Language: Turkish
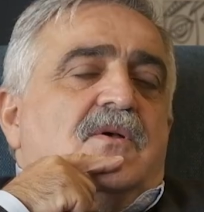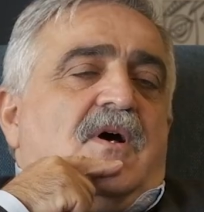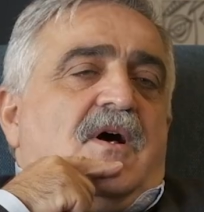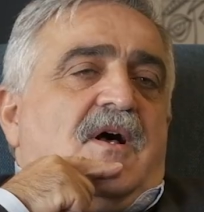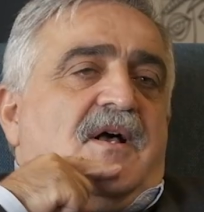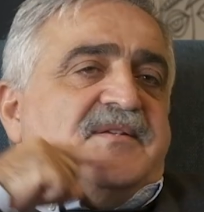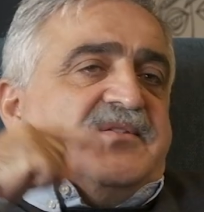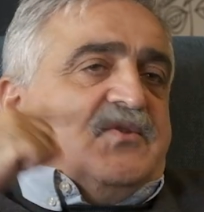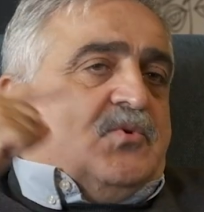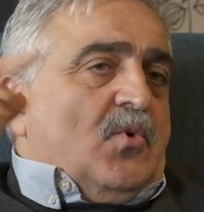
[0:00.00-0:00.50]

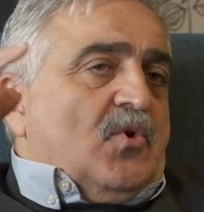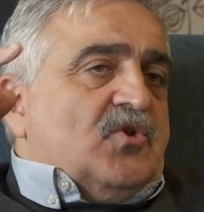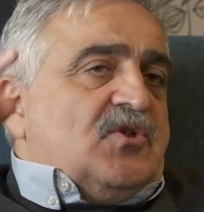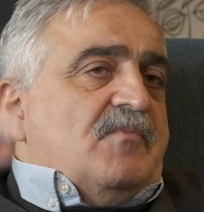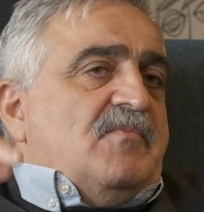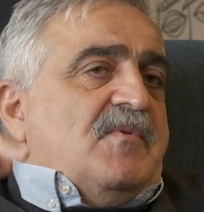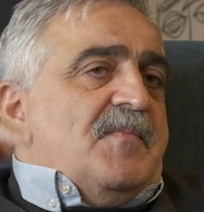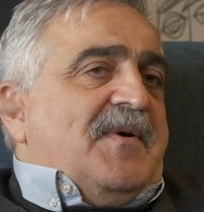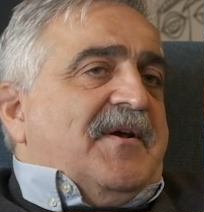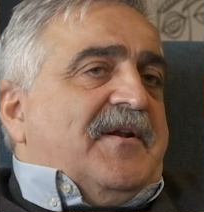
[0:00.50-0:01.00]
az da
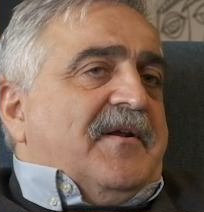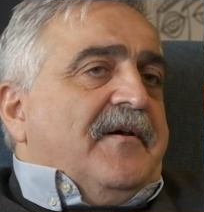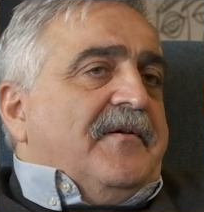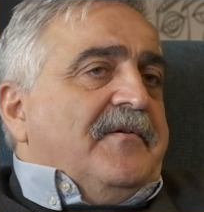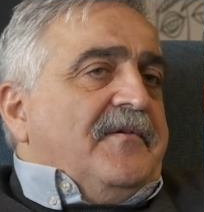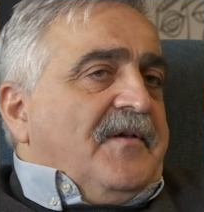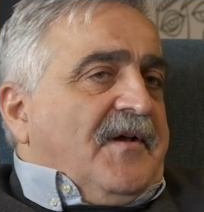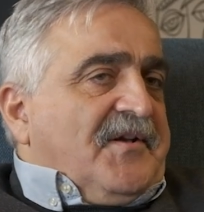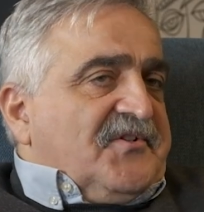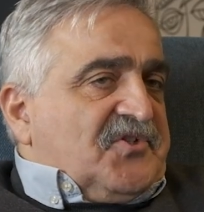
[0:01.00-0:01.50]
olsa bir para
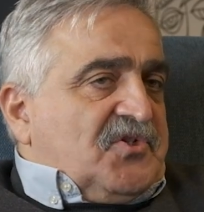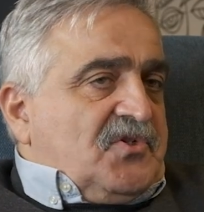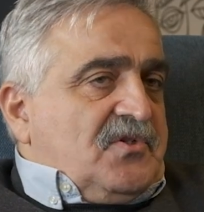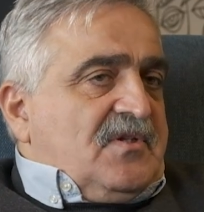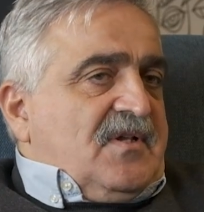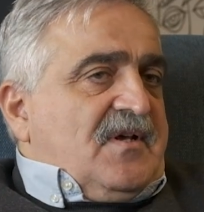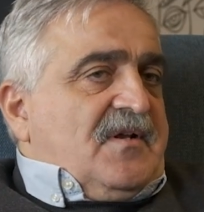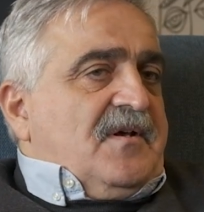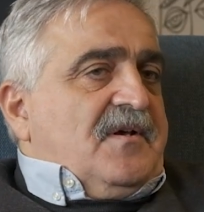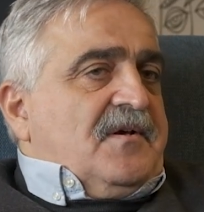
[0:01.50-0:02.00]

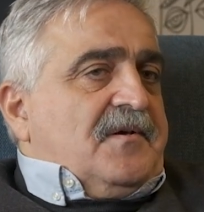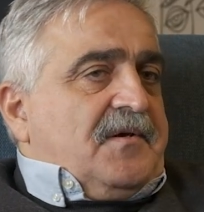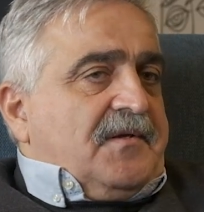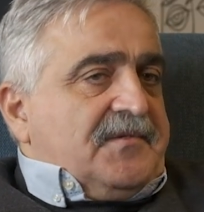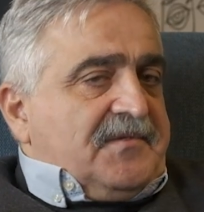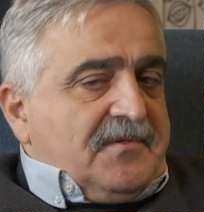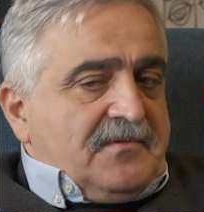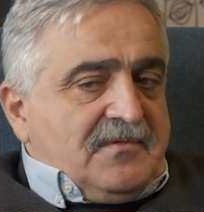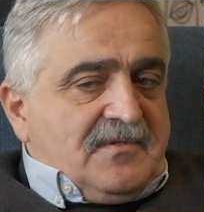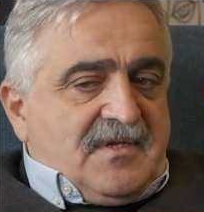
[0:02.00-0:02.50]
yaşlılara,
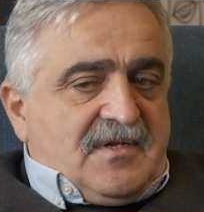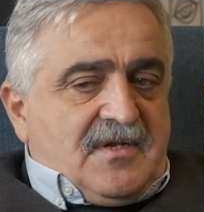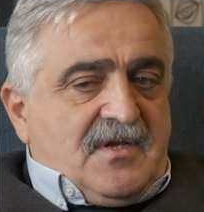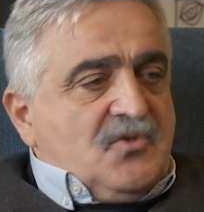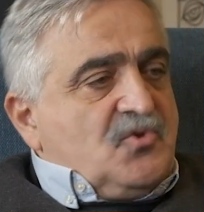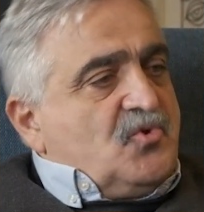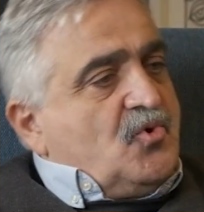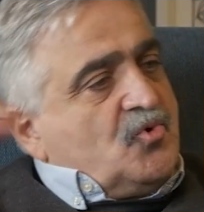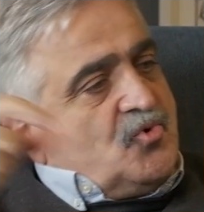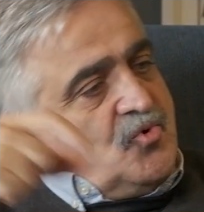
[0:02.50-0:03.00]

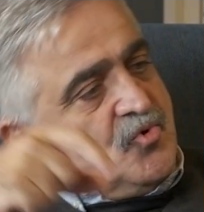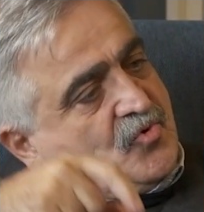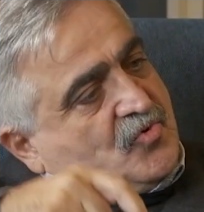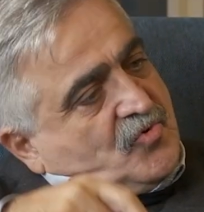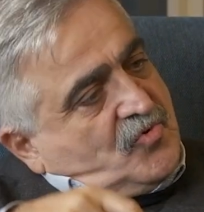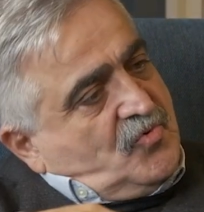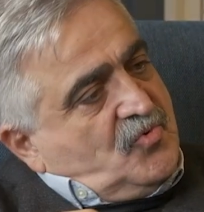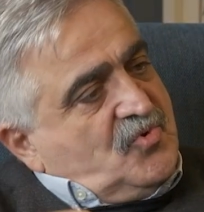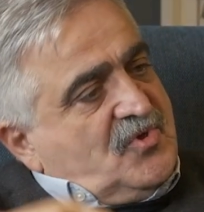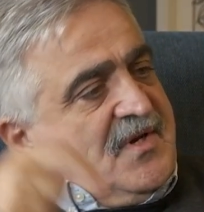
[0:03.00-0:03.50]
kadınlara, çocuk
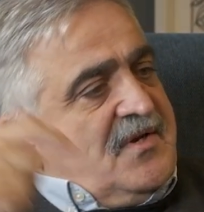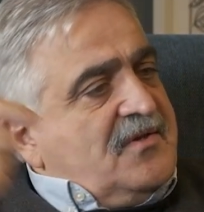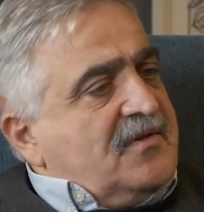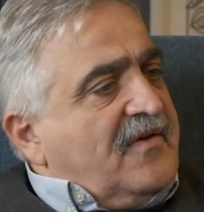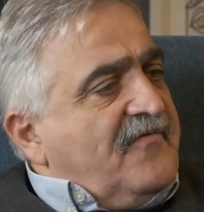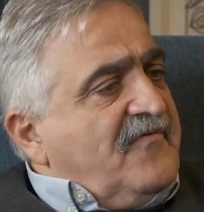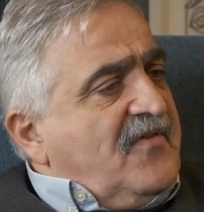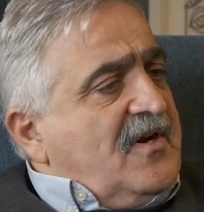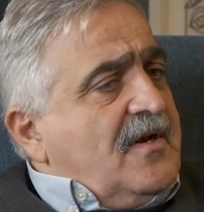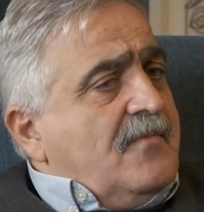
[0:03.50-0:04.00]

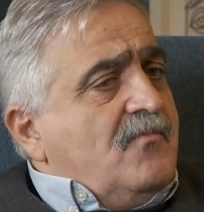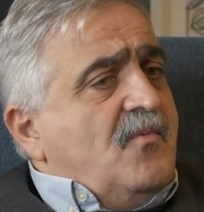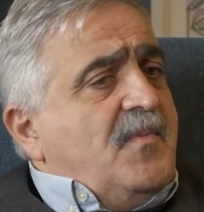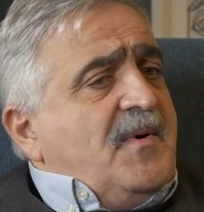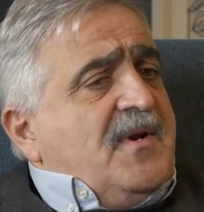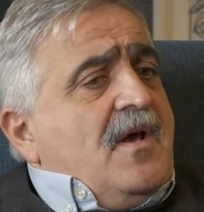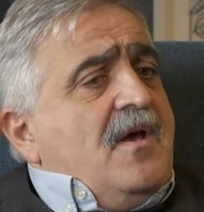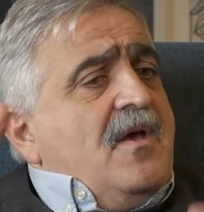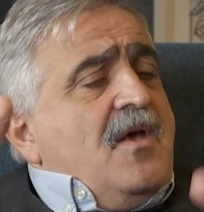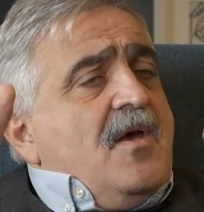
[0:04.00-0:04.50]
üzerinden verilen bu
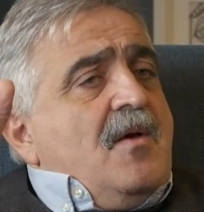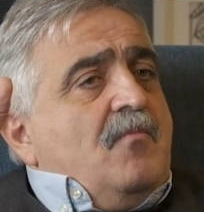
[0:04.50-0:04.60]
para.